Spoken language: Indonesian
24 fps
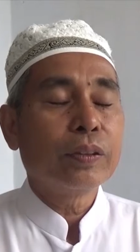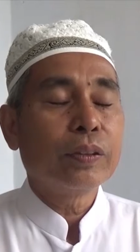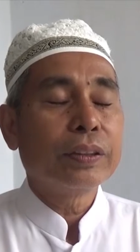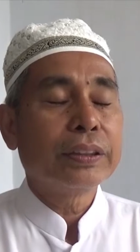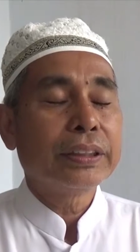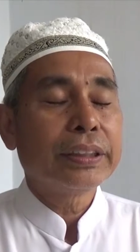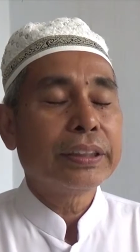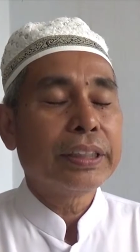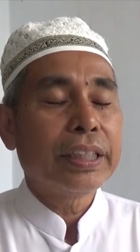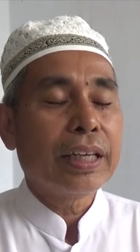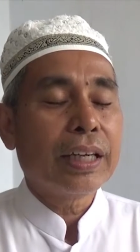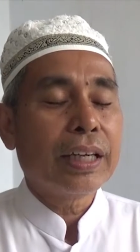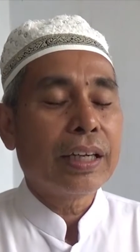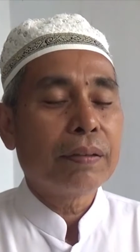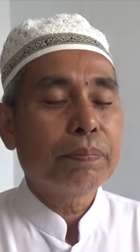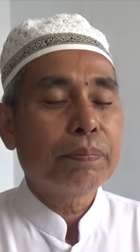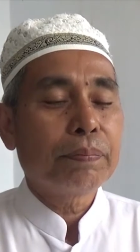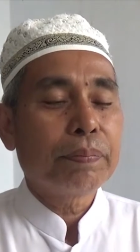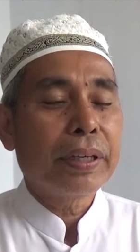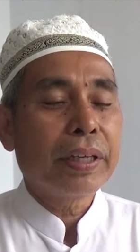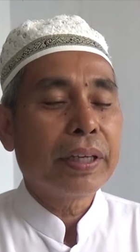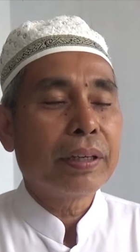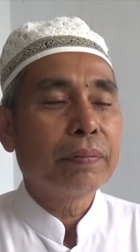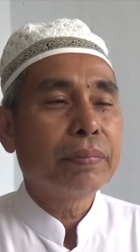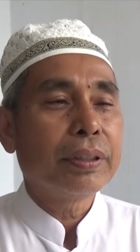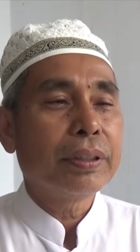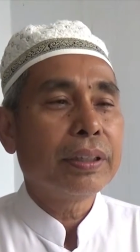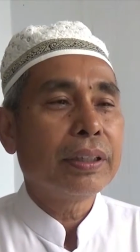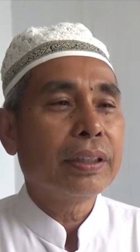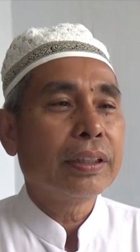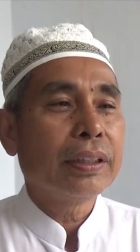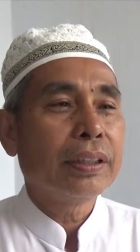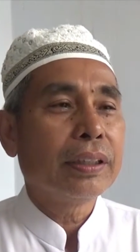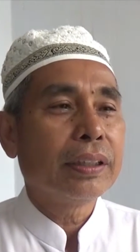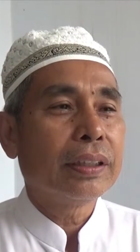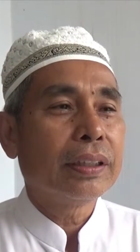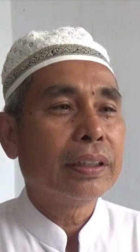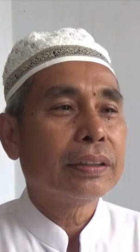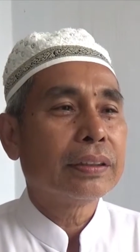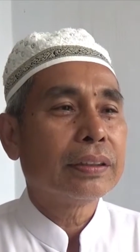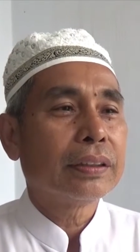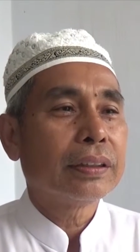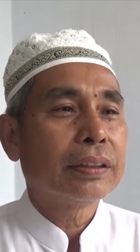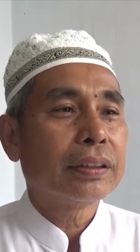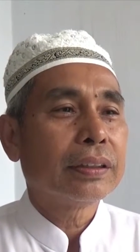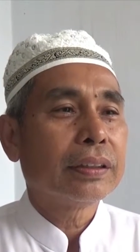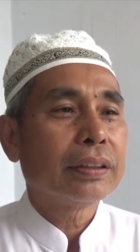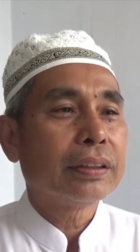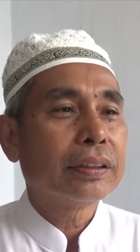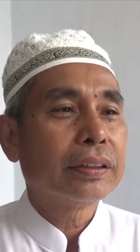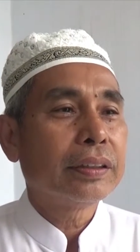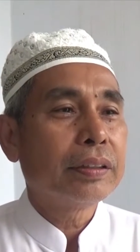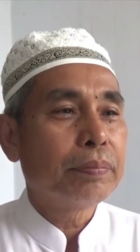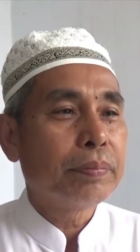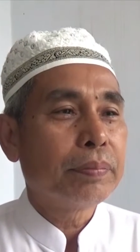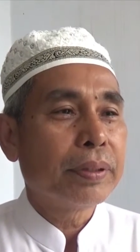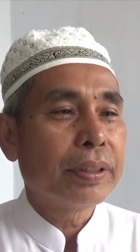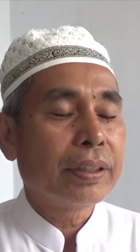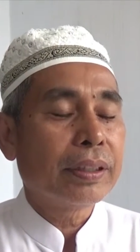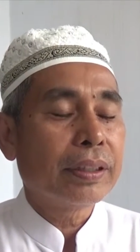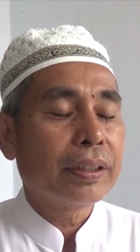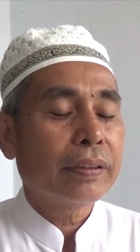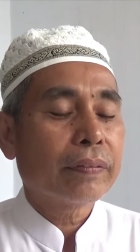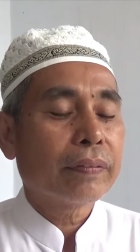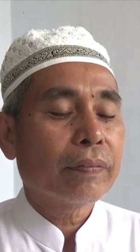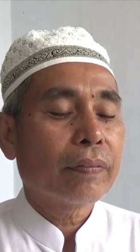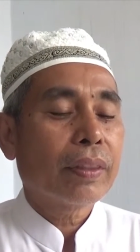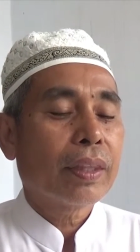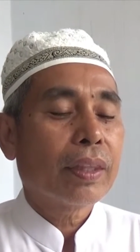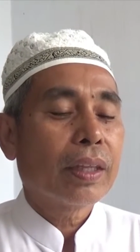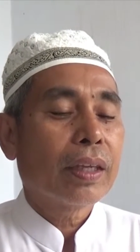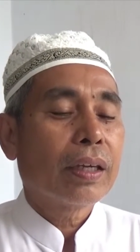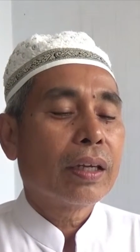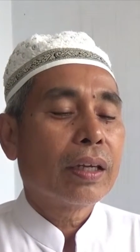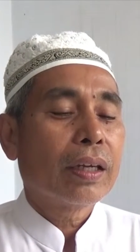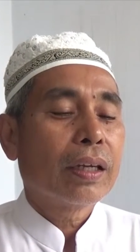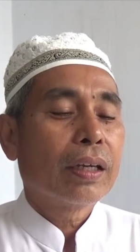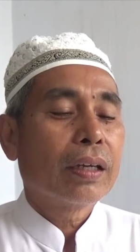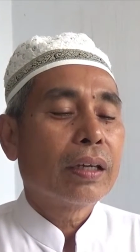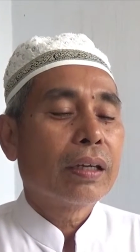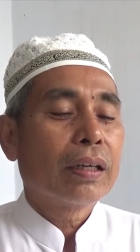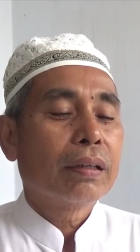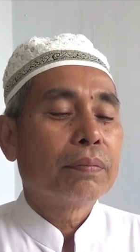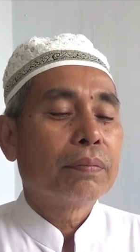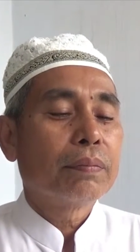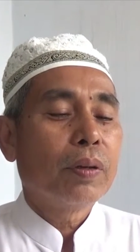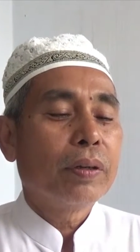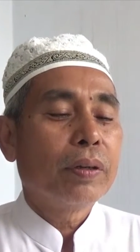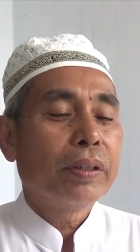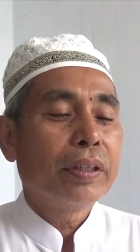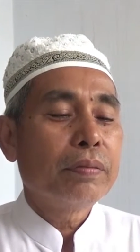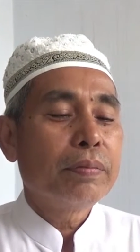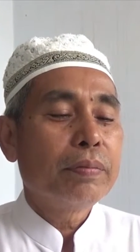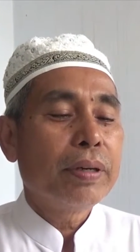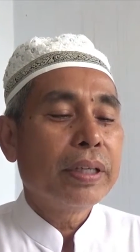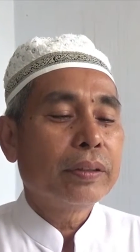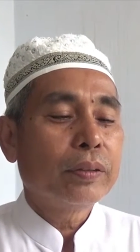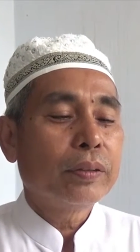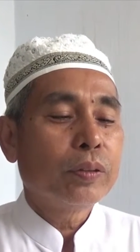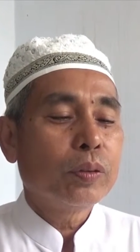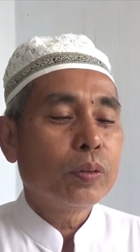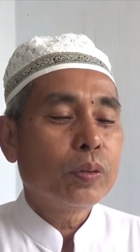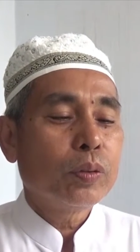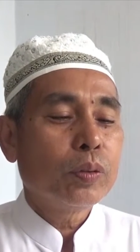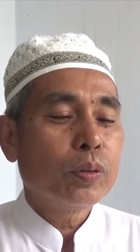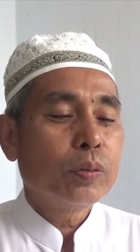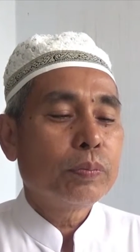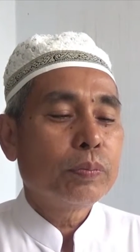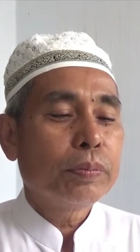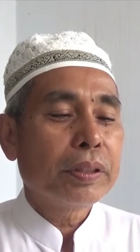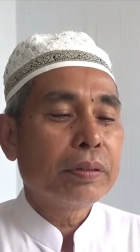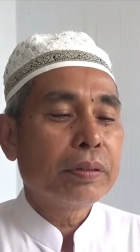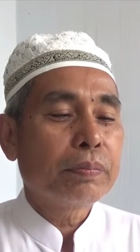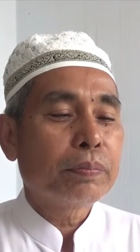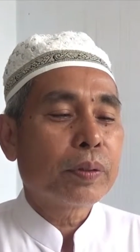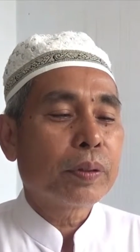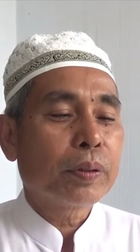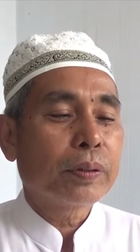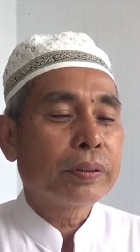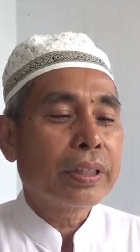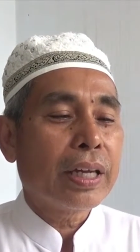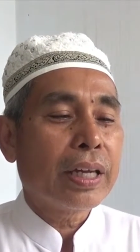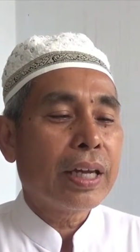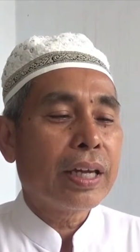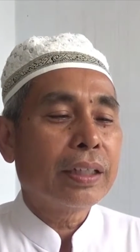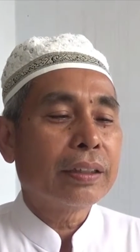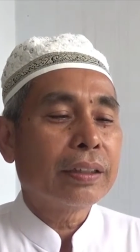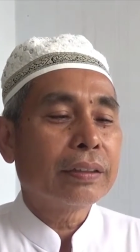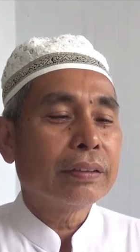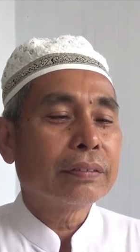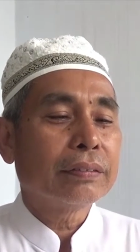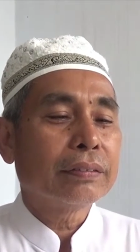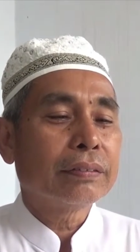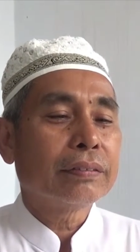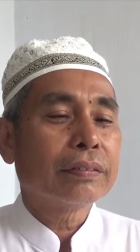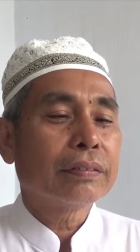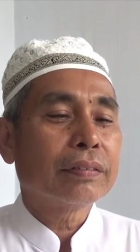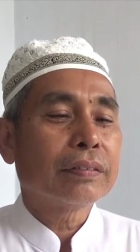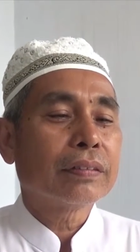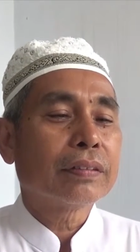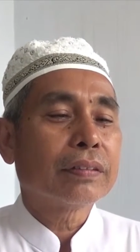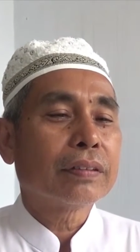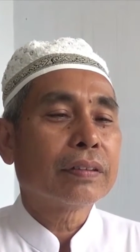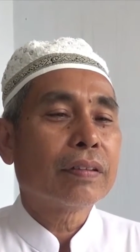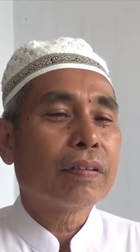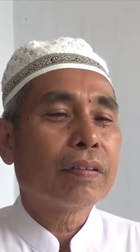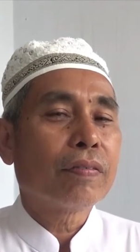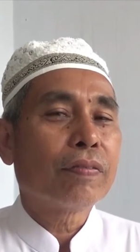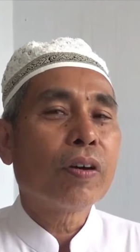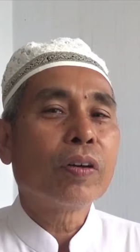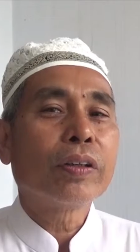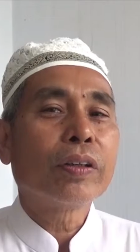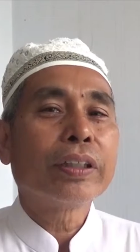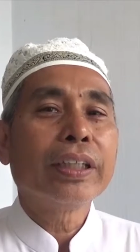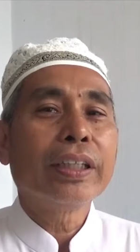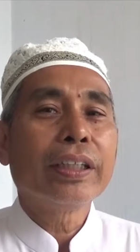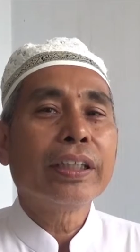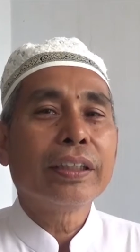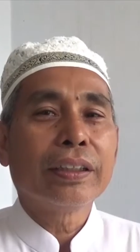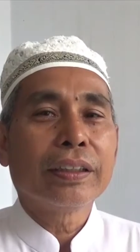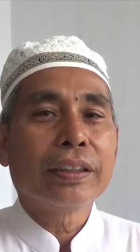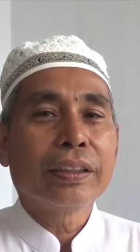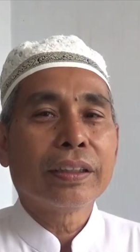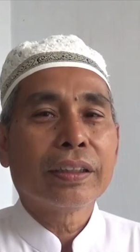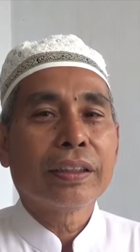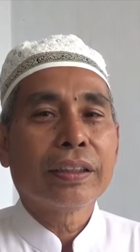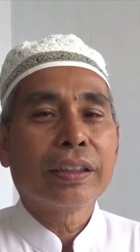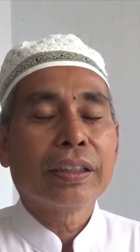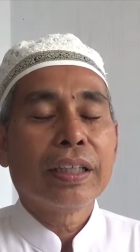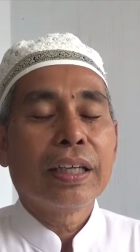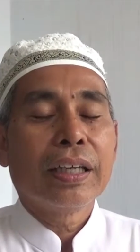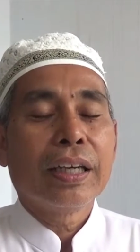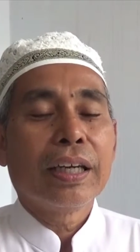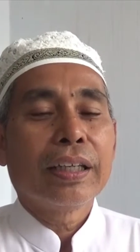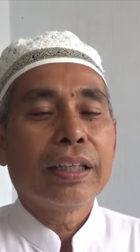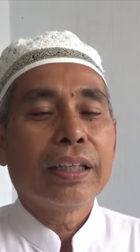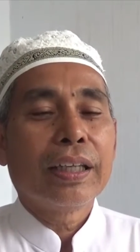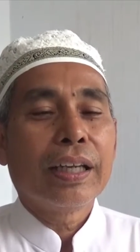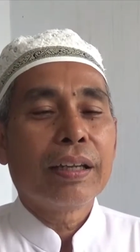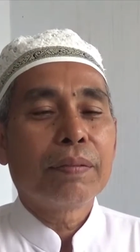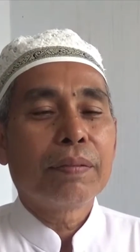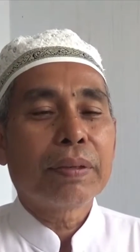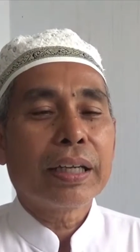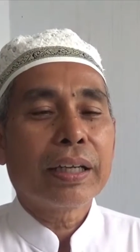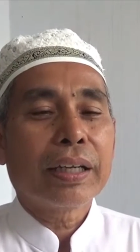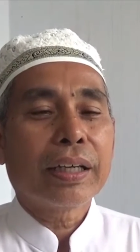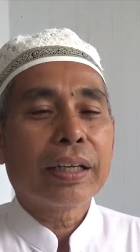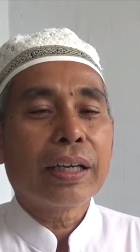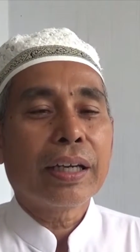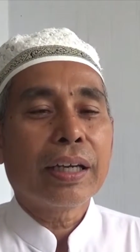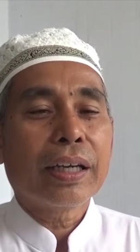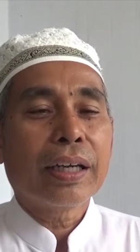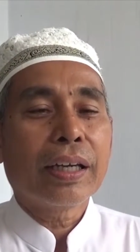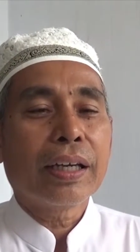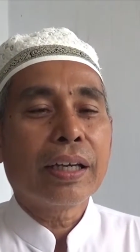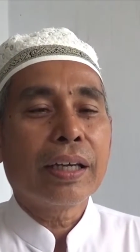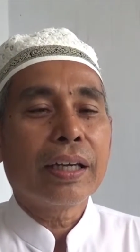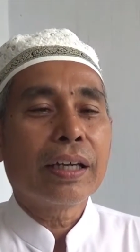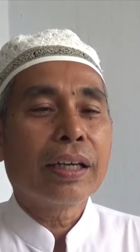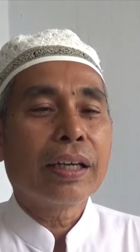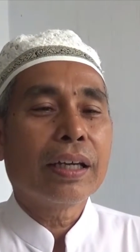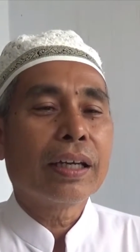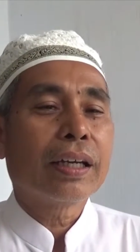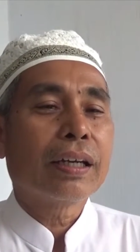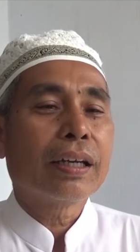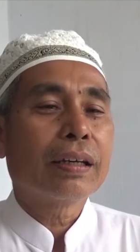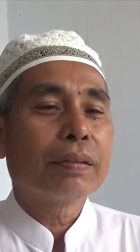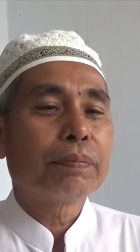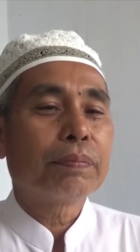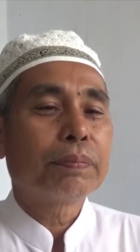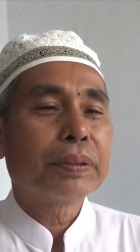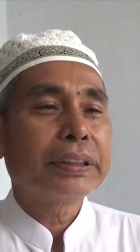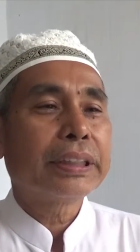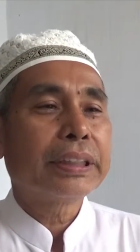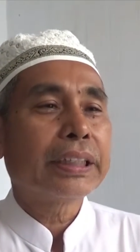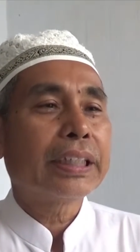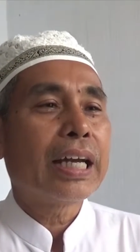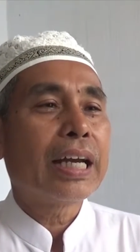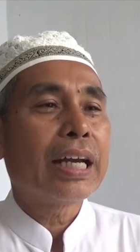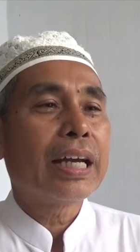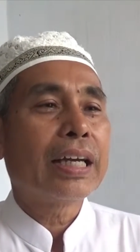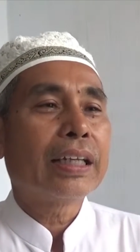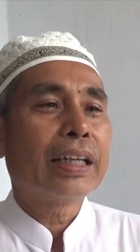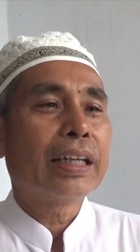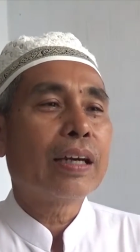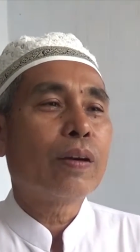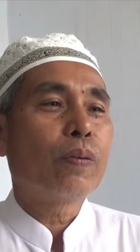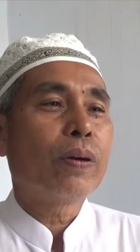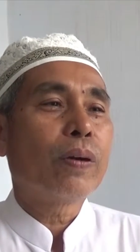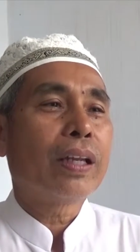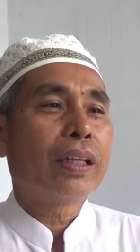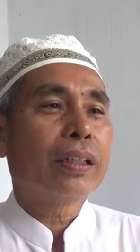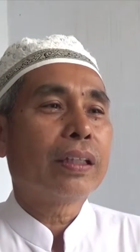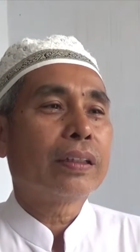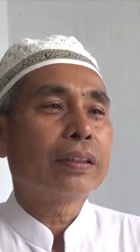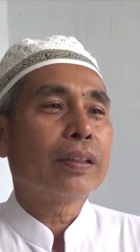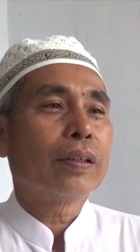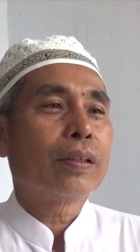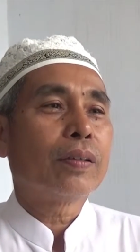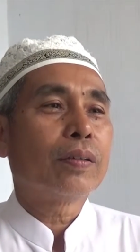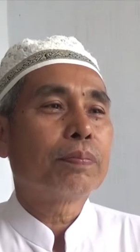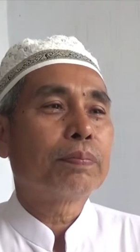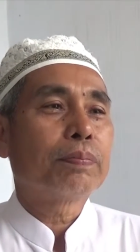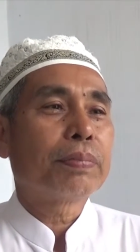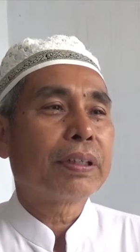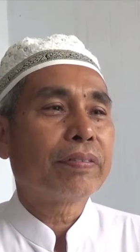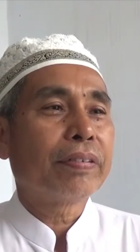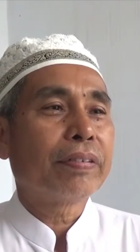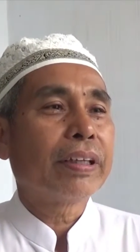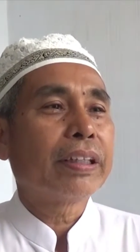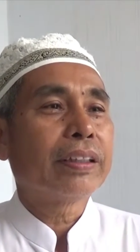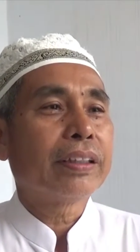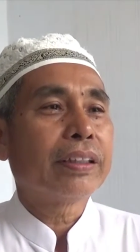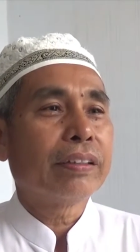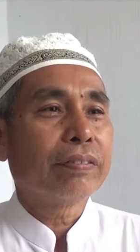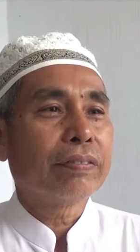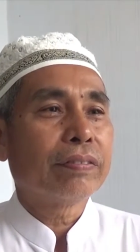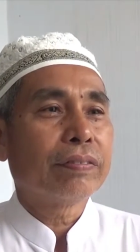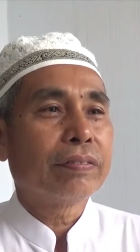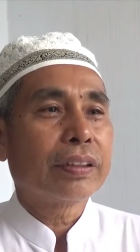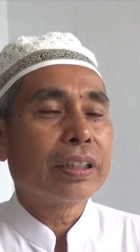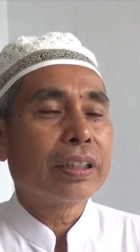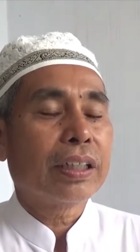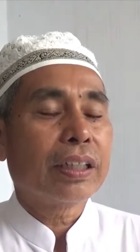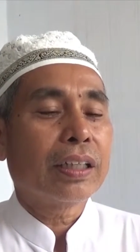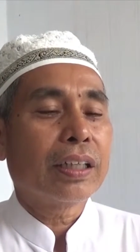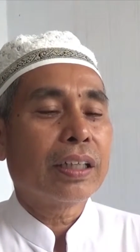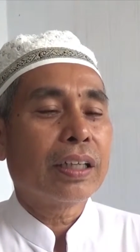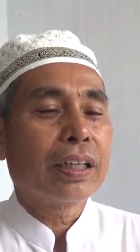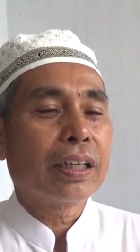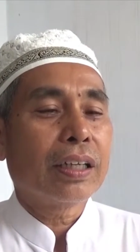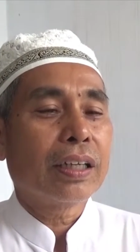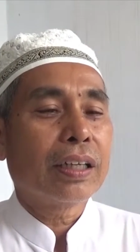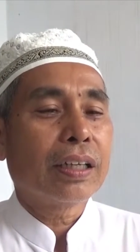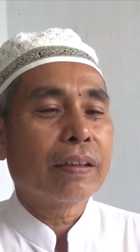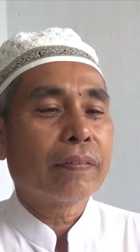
Indonesia, PMI Jember, mohon dibantu penyemprotan fogging dalam rangka pencegahan awal atau preventif karena